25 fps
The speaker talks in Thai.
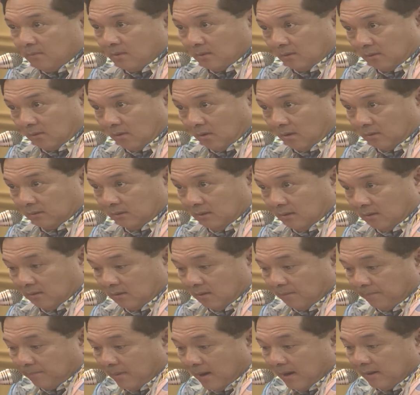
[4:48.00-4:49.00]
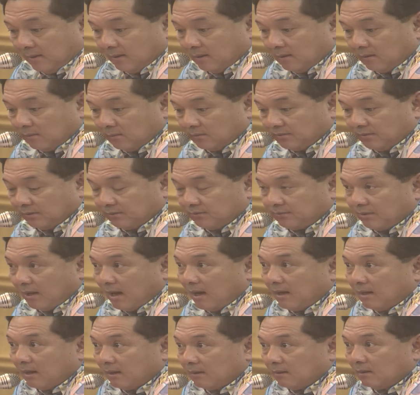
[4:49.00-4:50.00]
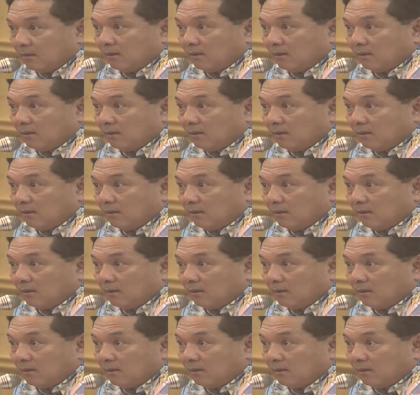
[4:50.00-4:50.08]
กันเนี่ยสู้ตายแต่ว่า